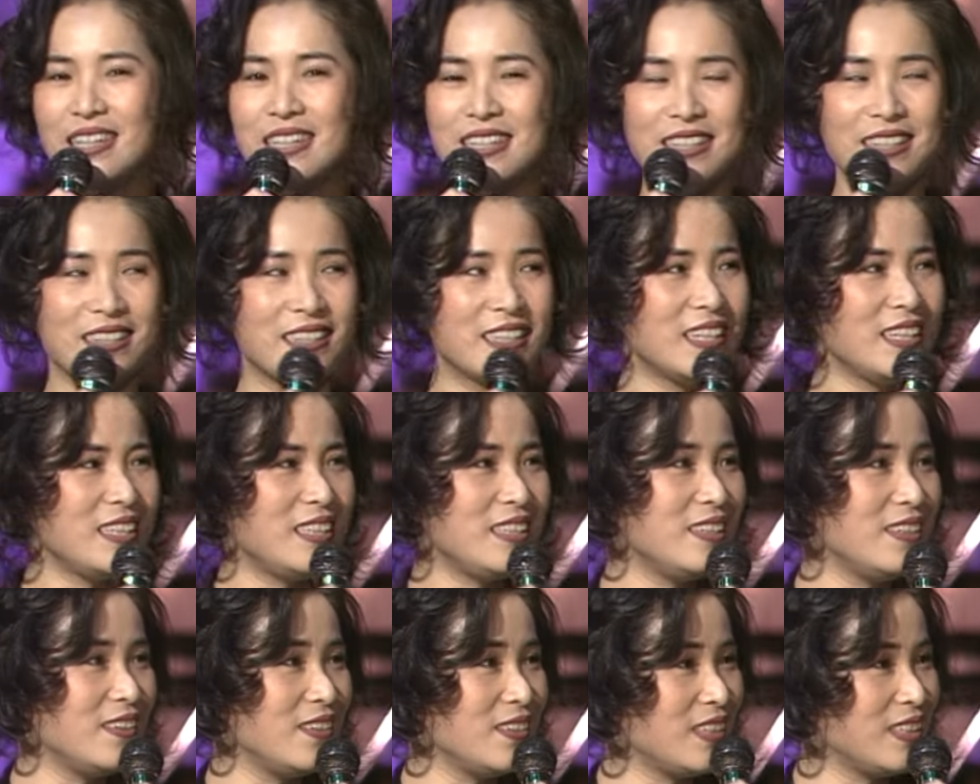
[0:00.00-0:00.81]
那时候歌
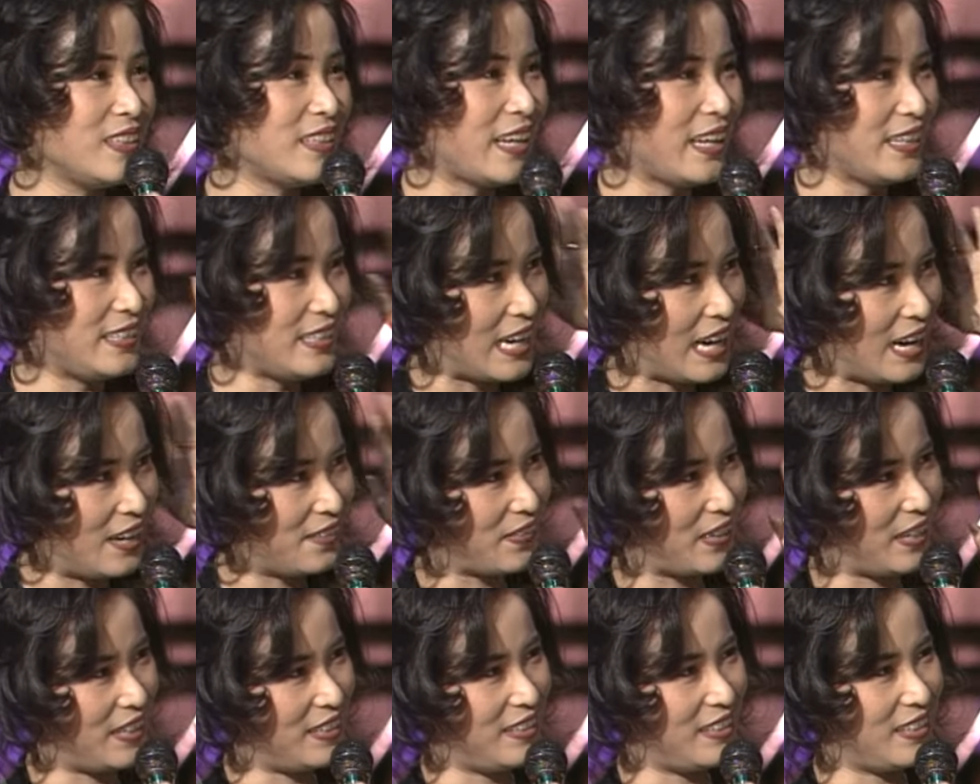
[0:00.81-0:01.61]
星流行戴假
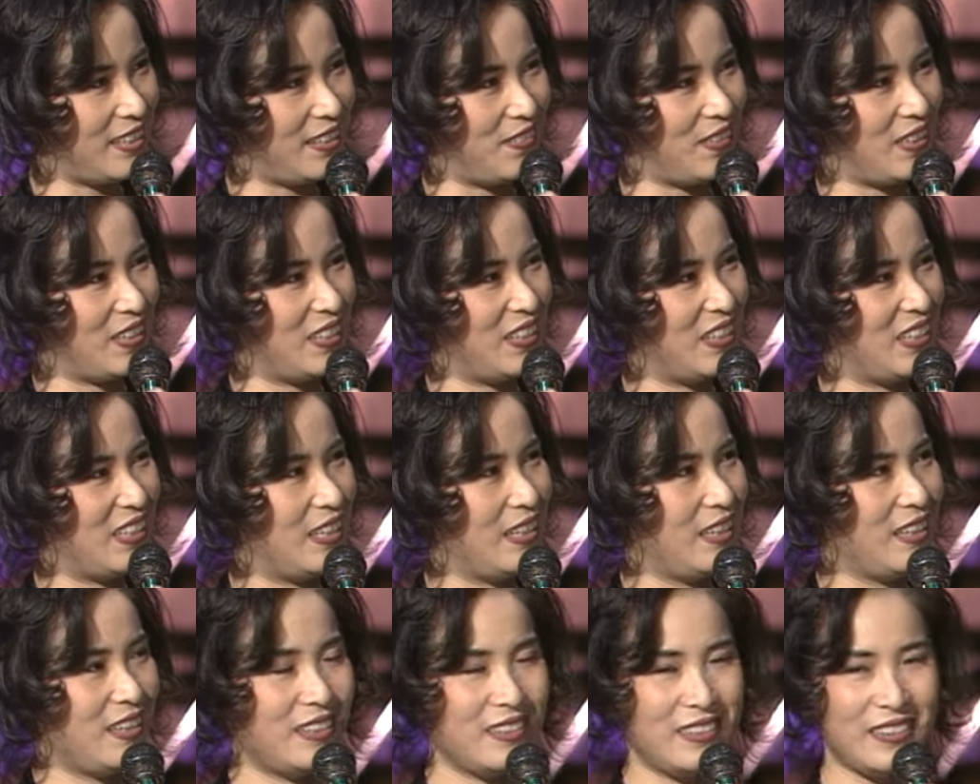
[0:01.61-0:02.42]
发，你知道吗？哦
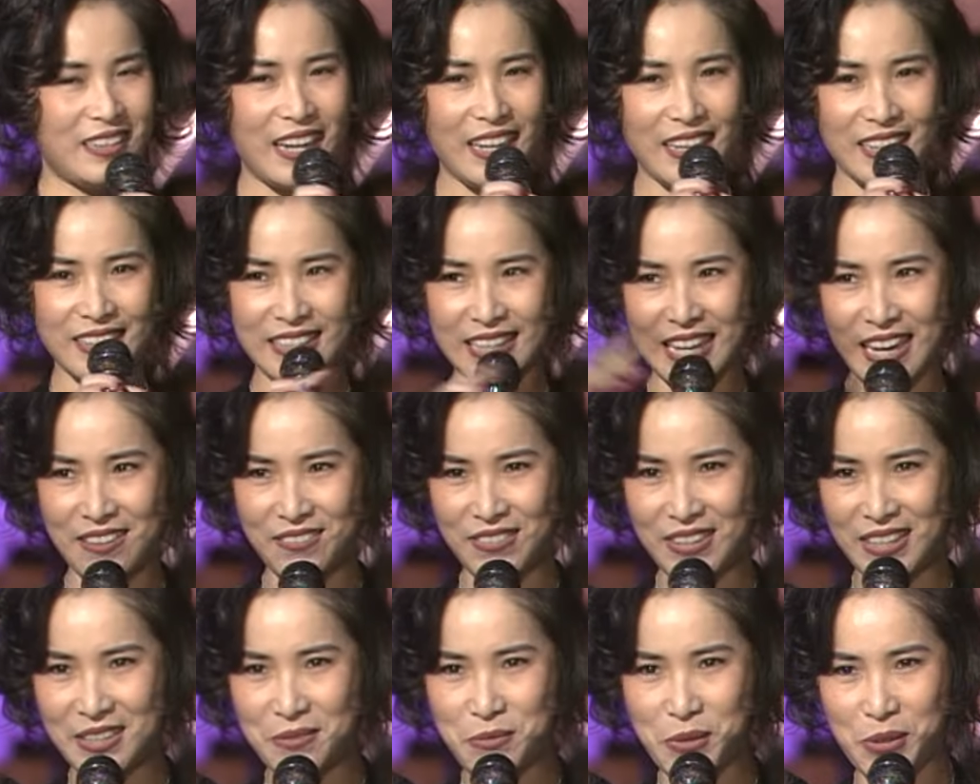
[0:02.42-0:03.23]
哦，对，戴个假
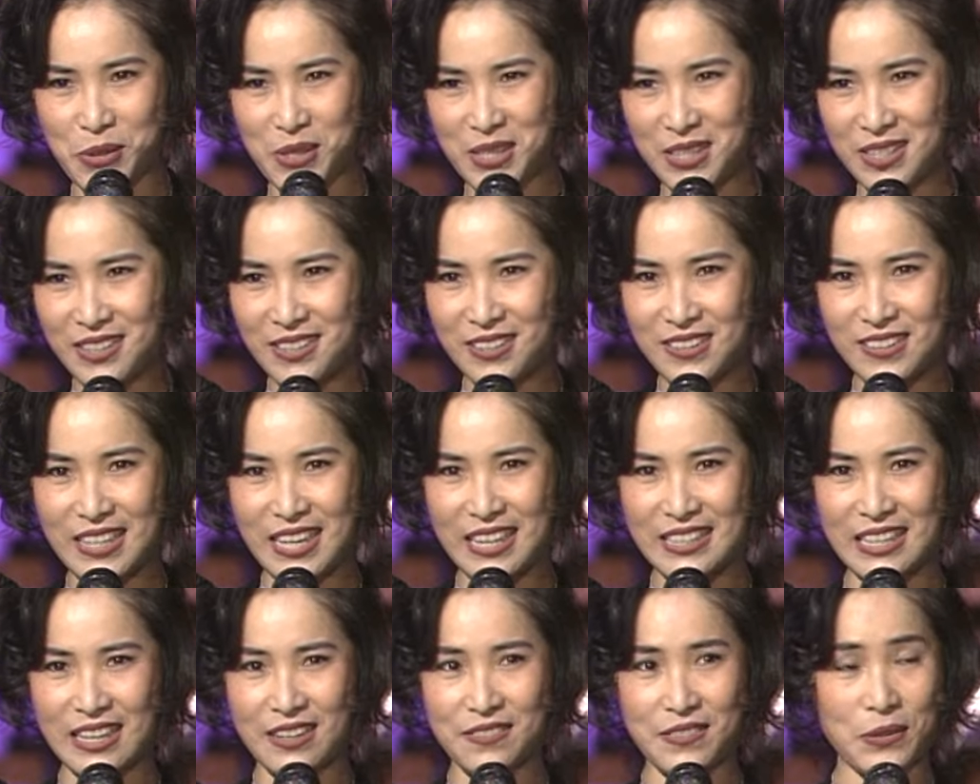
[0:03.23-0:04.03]
发，然后女歌星都
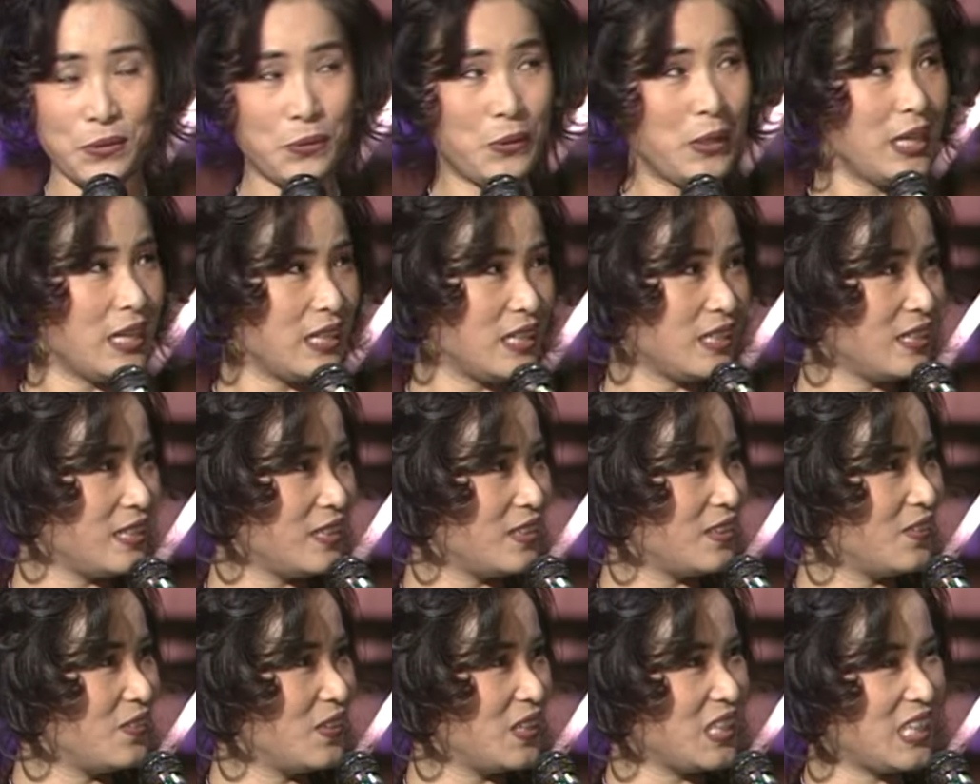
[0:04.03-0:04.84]
戴假发，我也是
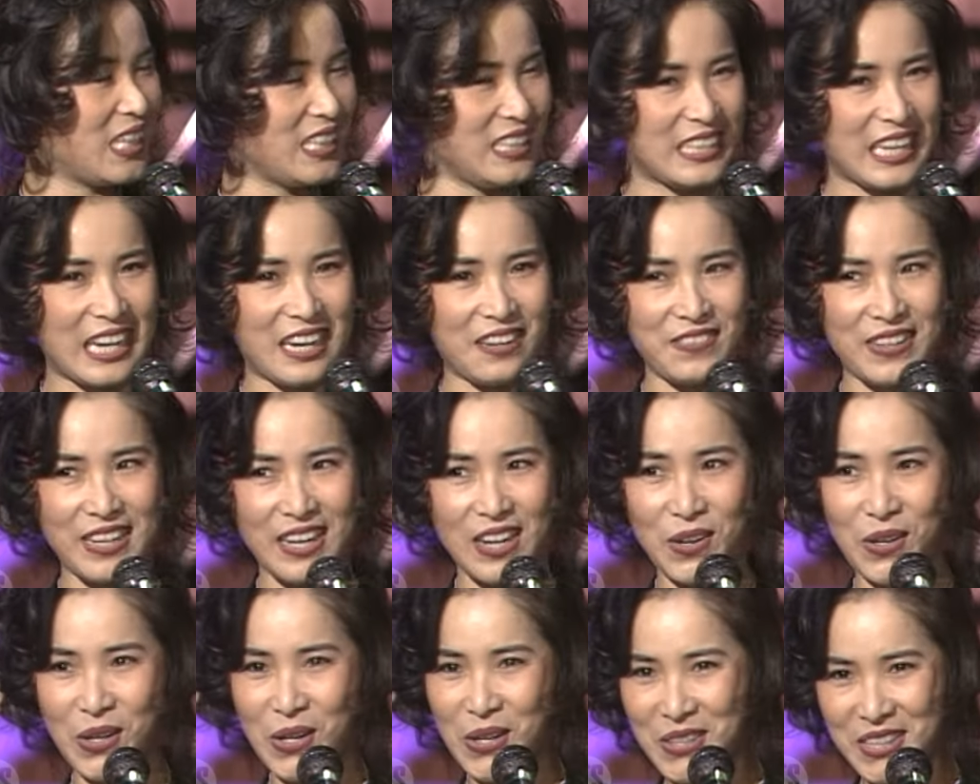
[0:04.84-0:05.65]
弄了顶假发，
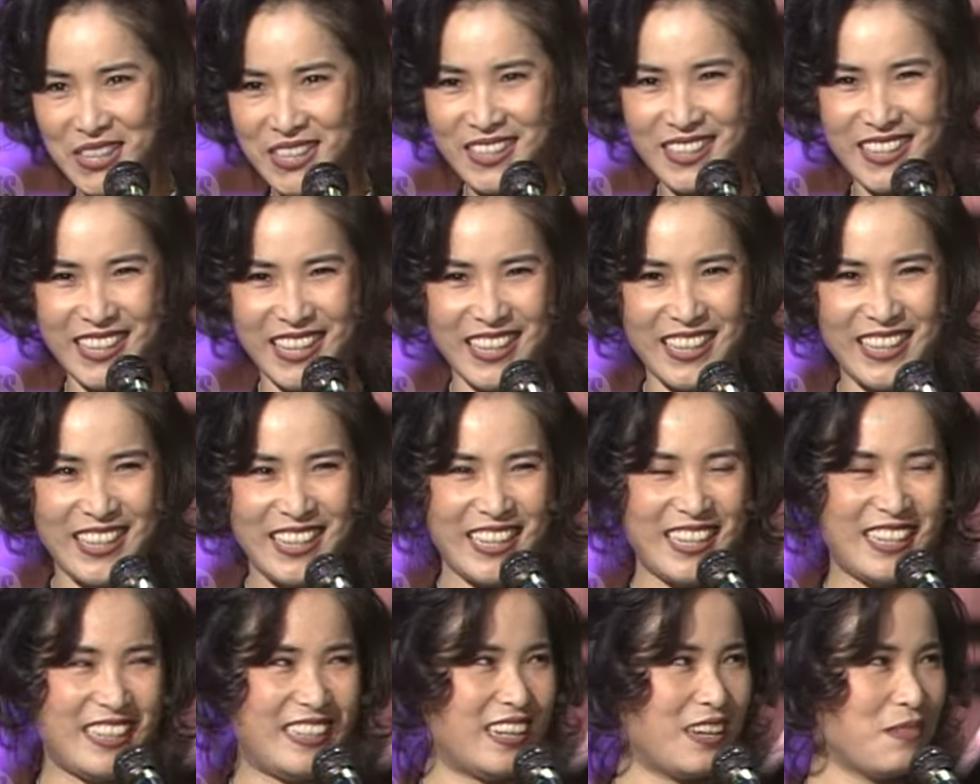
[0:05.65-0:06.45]
好高兴哦。
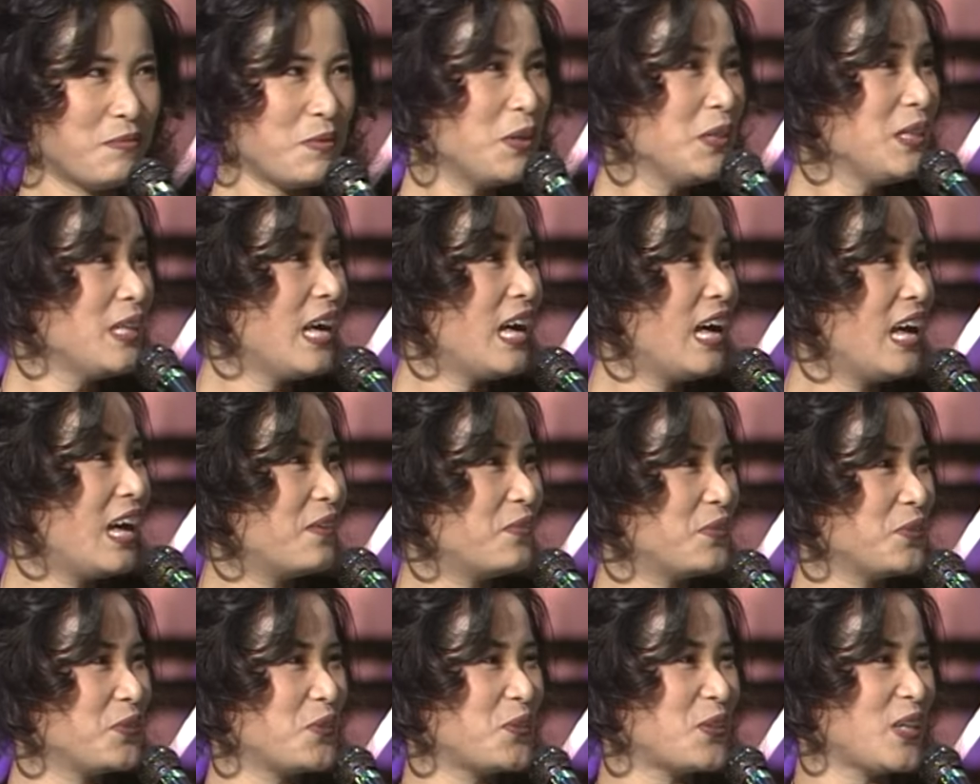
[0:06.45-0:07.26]
然后
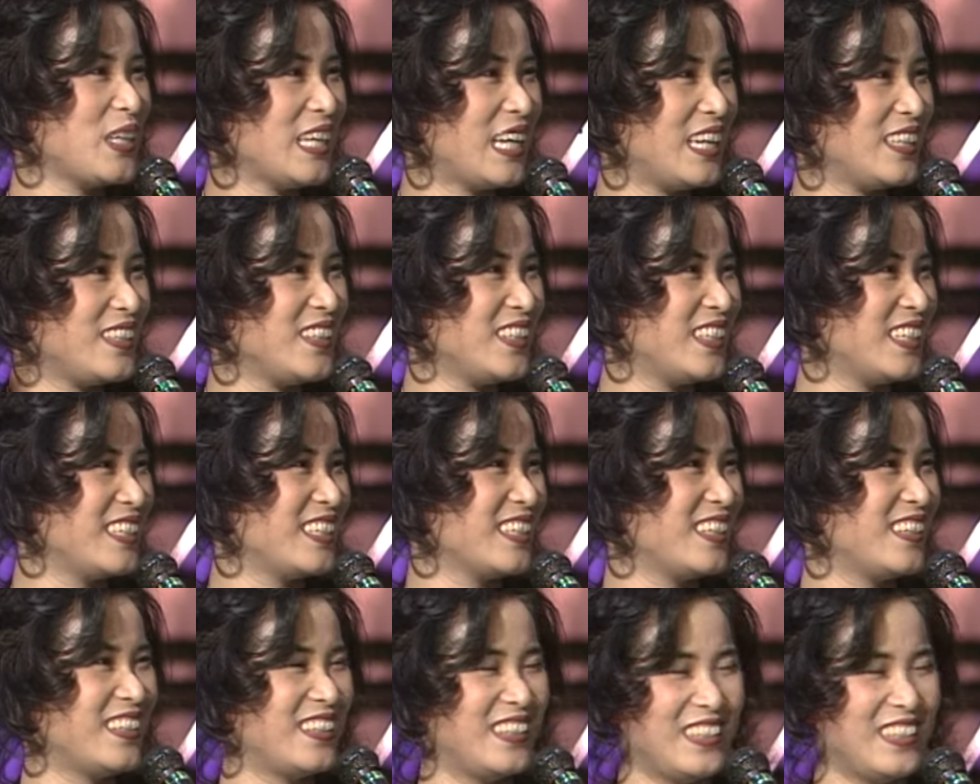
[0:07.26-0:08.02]
呢，不是摔下去的时候，